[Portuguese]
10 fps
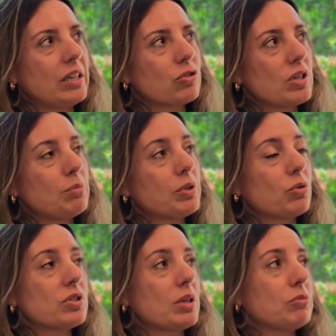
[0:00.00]
eu sempre
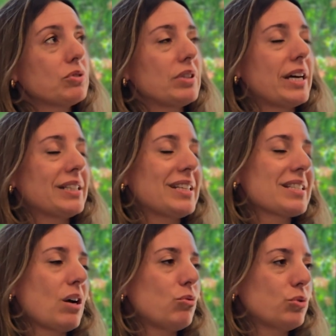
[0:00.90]
gostei muito da área da
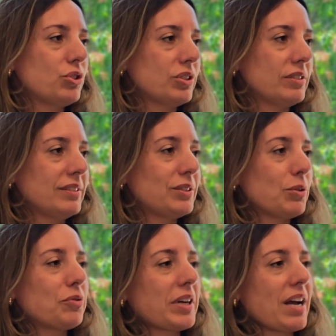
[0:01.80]
saúde. Então
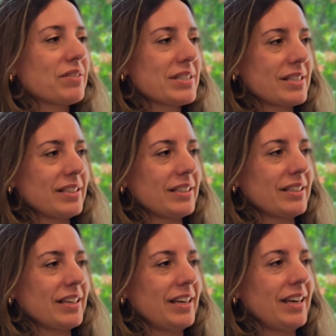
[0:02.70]
eu ficava assim,